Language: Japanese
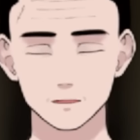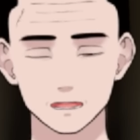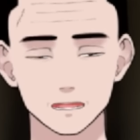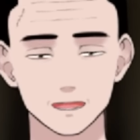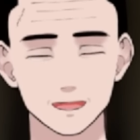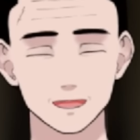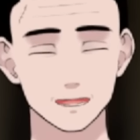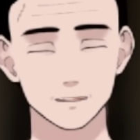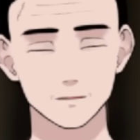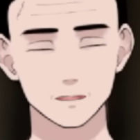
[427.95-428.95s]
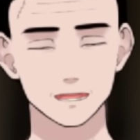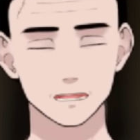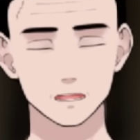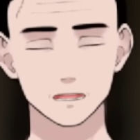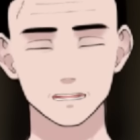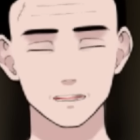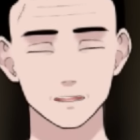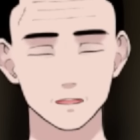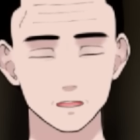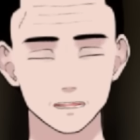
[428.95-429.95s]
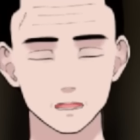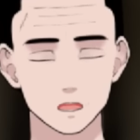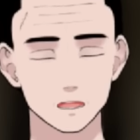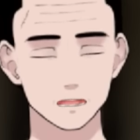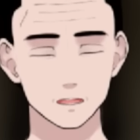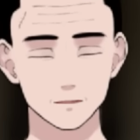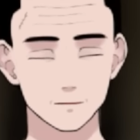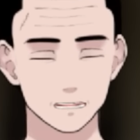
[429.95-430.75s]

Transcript: か、話が噛み合わないってことはほぼないです。